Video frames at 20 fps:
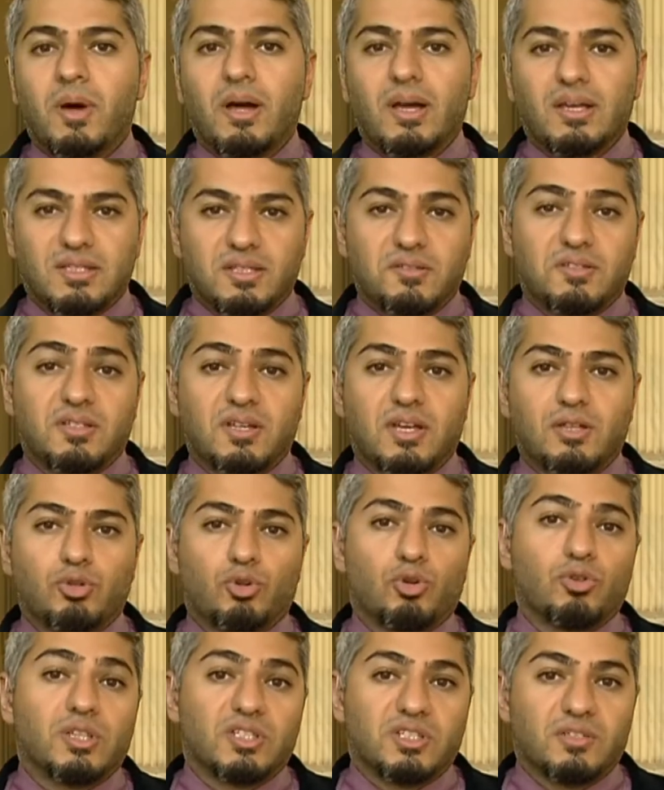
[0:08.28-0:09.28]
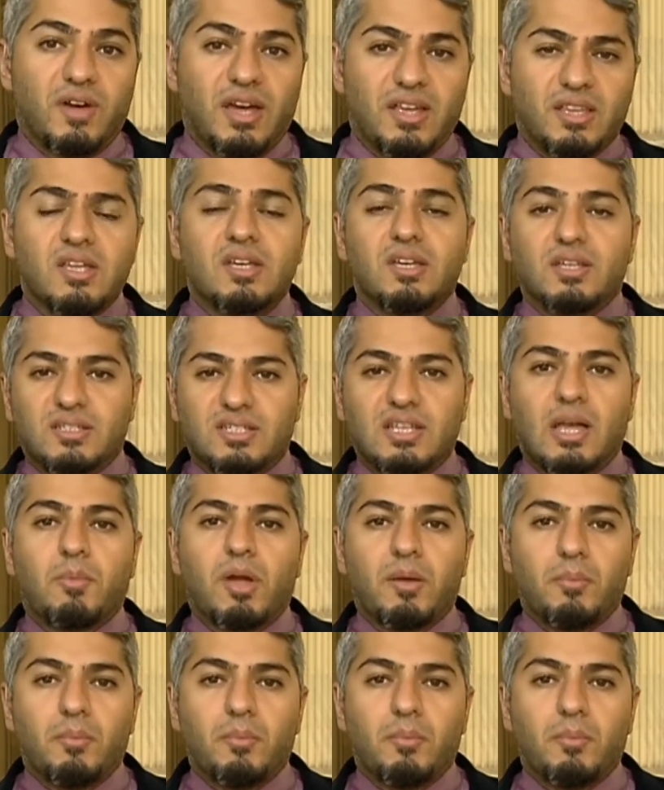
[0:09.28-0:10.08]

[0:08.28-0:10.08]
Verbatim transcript: а, соответственно, которую он называет самой